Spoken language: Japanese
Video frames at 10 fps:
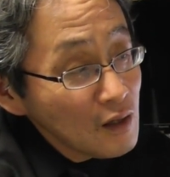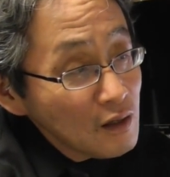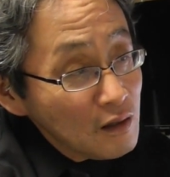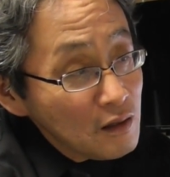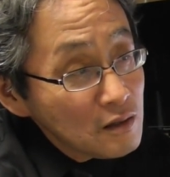
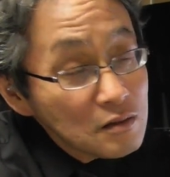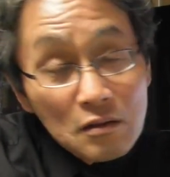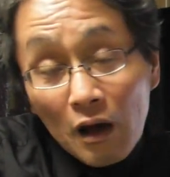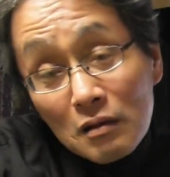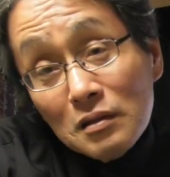えー、で、
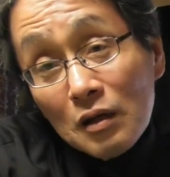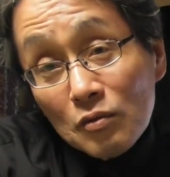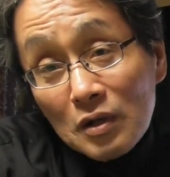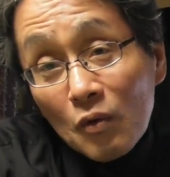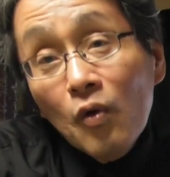なんで
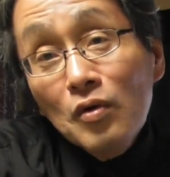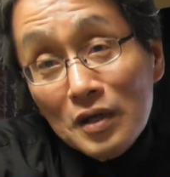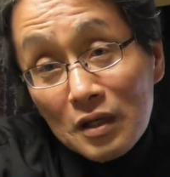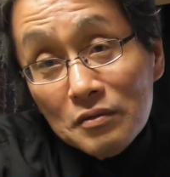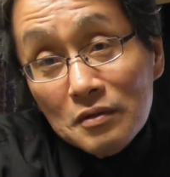こんな根
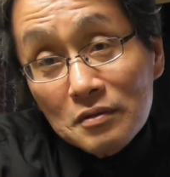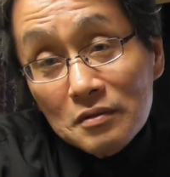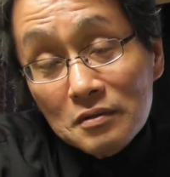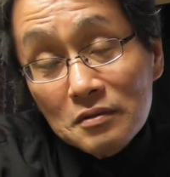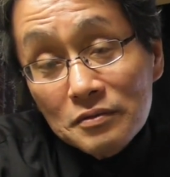源ってい
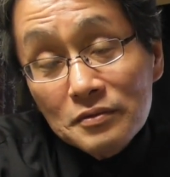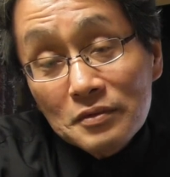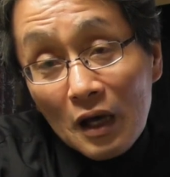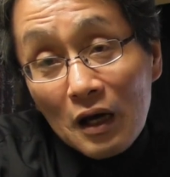う風